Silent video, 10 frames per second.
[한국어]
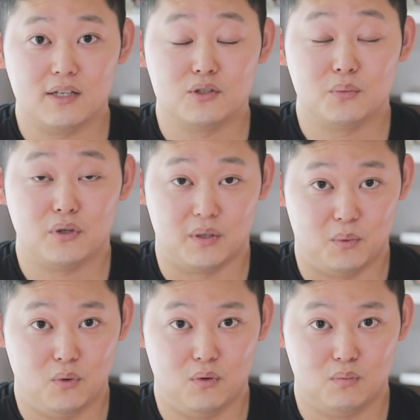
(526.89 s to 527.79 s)
향을 좀 더
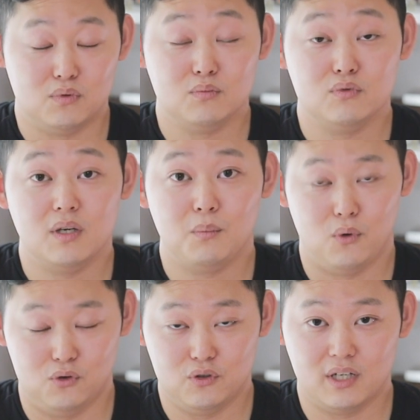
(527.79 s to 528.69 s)
깊고 풍부한
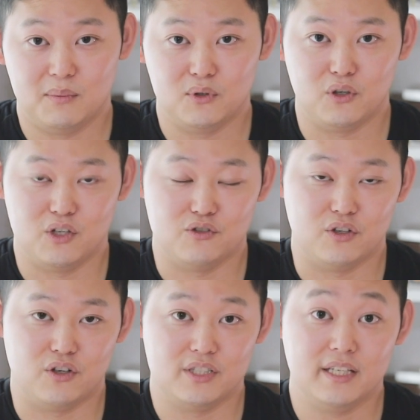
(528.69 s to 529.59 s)
볼륨감을
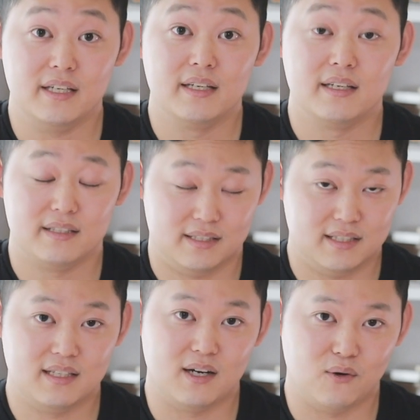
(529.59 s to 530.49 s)
더해주는 것이
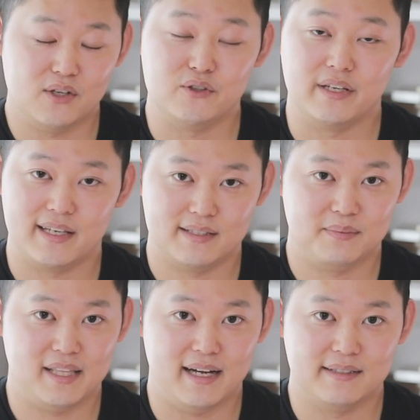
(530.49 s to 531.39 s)
특징이라고 할 수
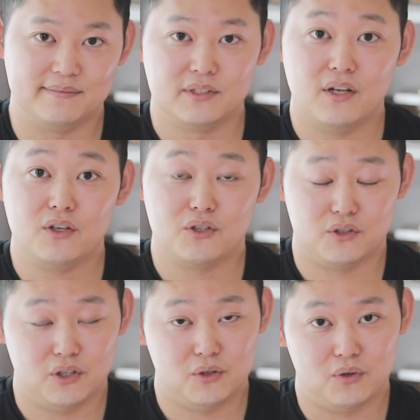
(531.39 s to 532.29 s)
있겠습니다. 그래서
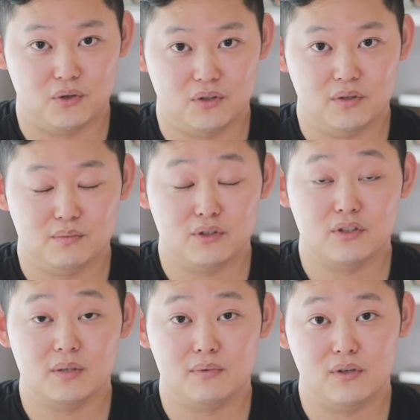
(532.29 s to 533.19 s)
전체적으로는
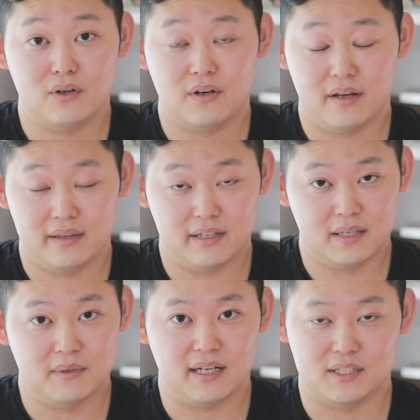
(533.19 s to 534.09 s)
프루티 플로럴의
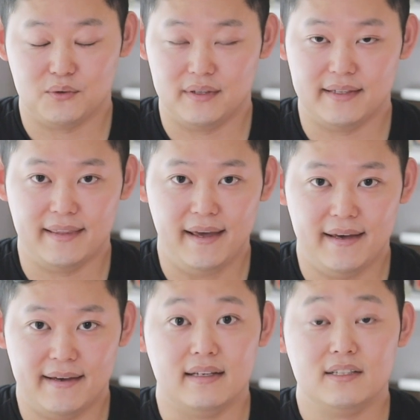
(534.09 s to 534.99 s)
느낌을 가지고
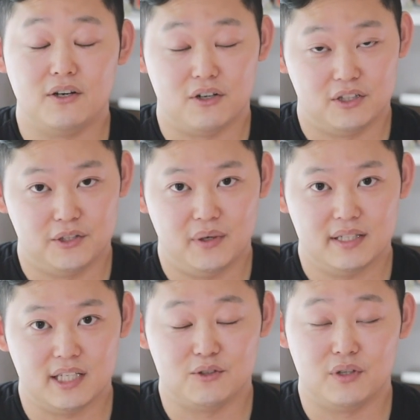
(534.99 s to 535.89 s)
있는데 레드
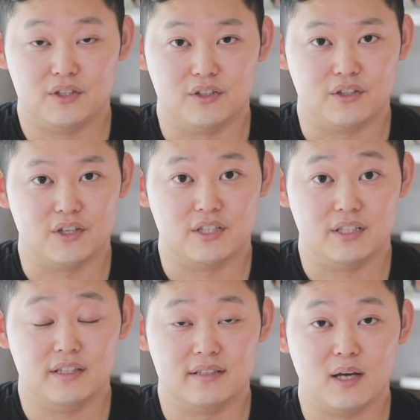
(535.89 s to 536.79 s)
커런트와 자두에서
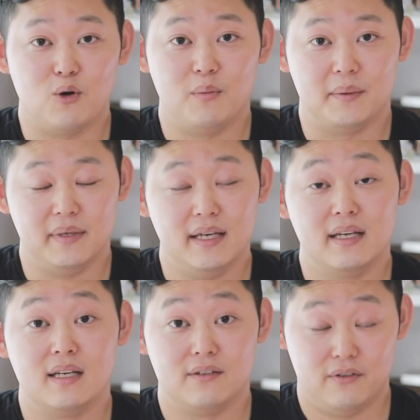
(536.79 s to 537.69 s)
느껴지는 새콤함이
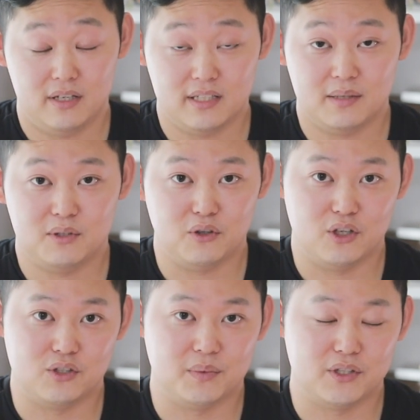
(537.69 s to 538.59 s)
프레쉬함을
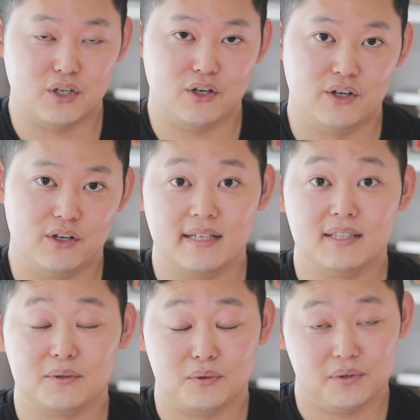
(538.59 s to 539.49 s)
더해주면서
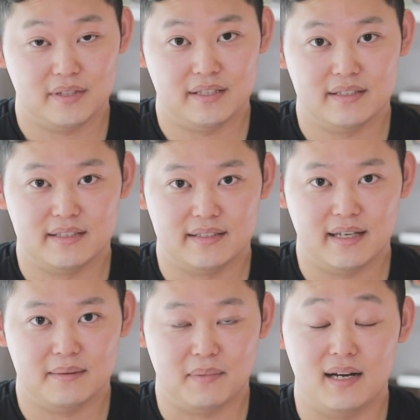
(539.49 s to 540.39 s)
살짝 톡톡 튀는
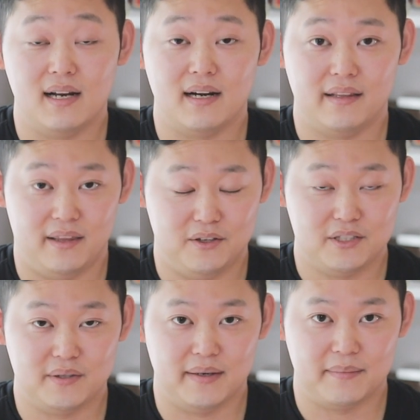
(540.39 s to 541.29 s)
듯한 발랄한
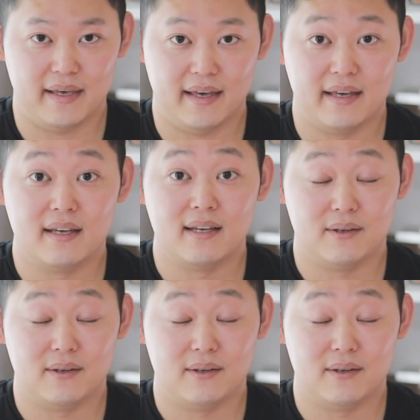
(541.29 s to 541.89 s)
에너지와 함께